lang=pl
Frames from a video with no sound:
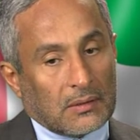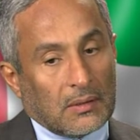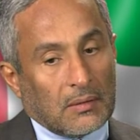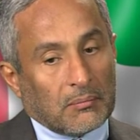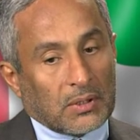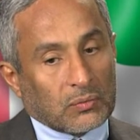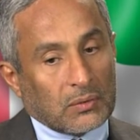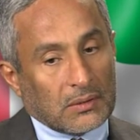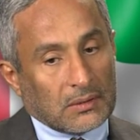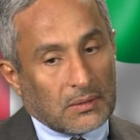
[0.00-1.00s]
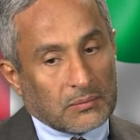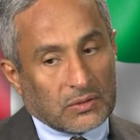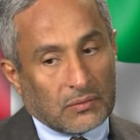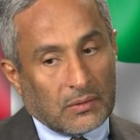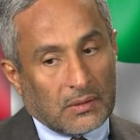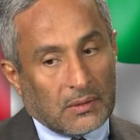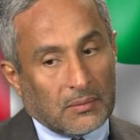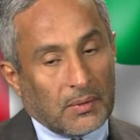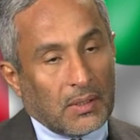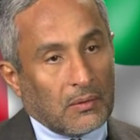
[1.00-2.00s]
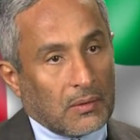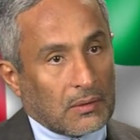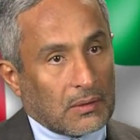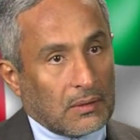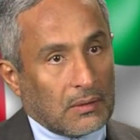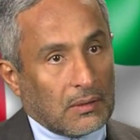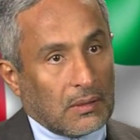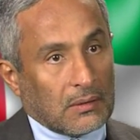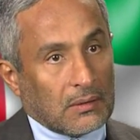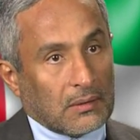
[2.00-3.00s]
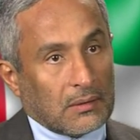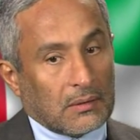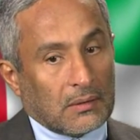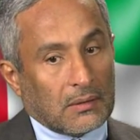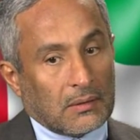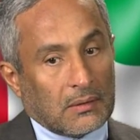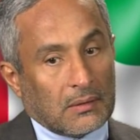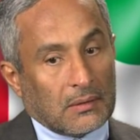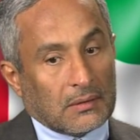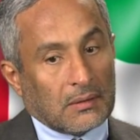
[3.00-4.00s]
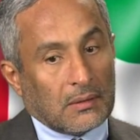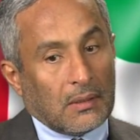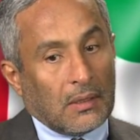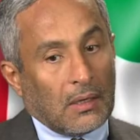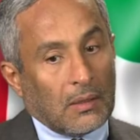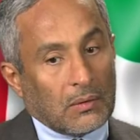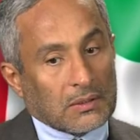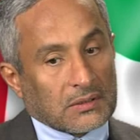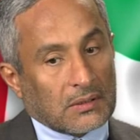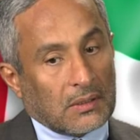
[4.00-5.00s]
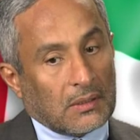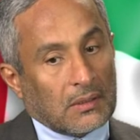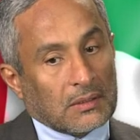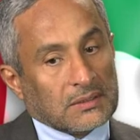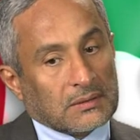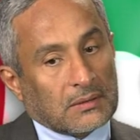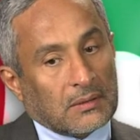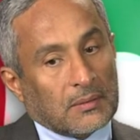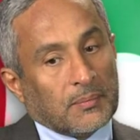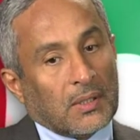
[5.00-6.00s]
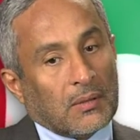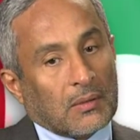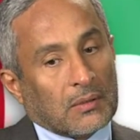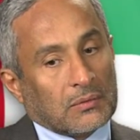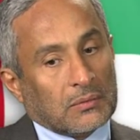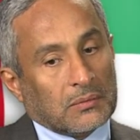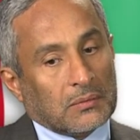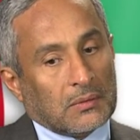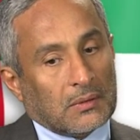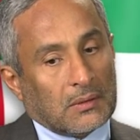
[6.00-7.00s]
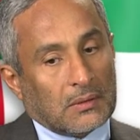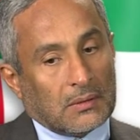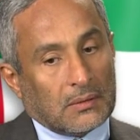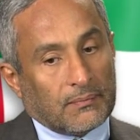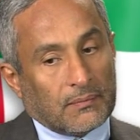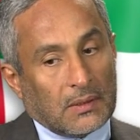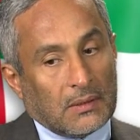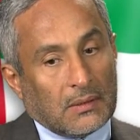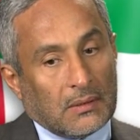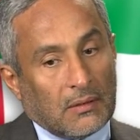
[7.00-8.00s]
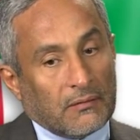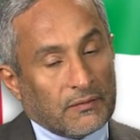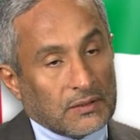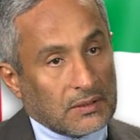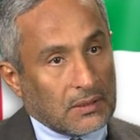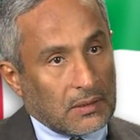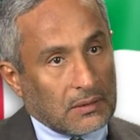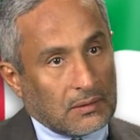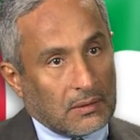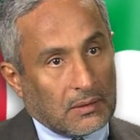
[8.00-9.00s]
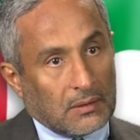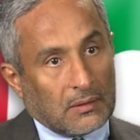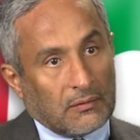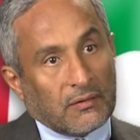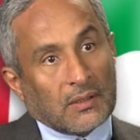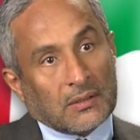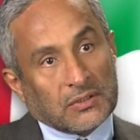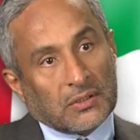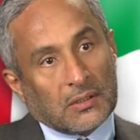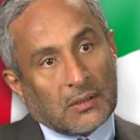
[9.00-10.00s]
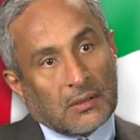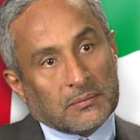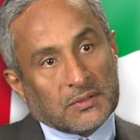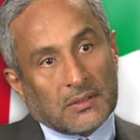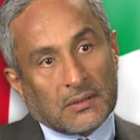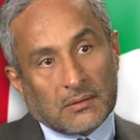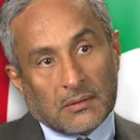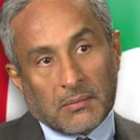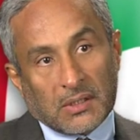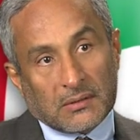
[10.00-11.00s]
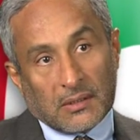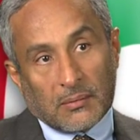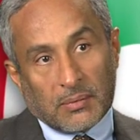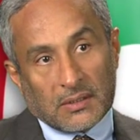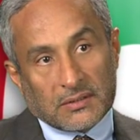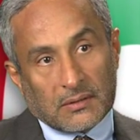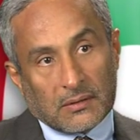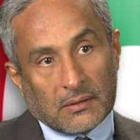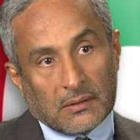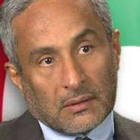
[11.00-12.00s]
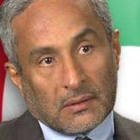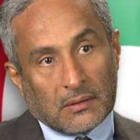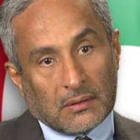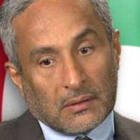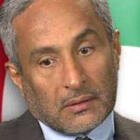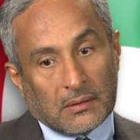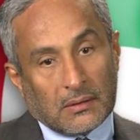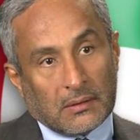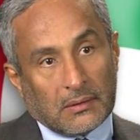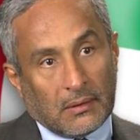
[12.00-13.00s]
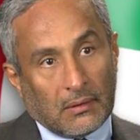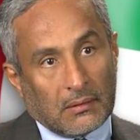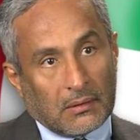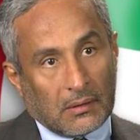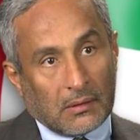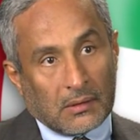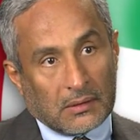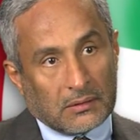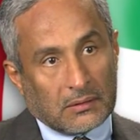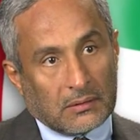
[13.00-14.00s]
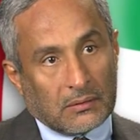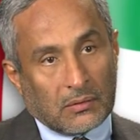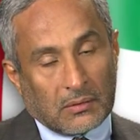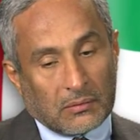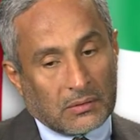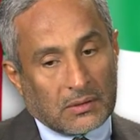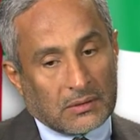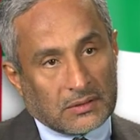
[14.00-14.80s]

ale jeśli chodzi o uprawnienia, Nasz urząd ma prawo skontrolować daną instytucję pod kątem właściwego wykorzystania środków publicznych. Jesteśmy uprawnieni do zamrażania kont bankowych osób dopuszczających się przestępstw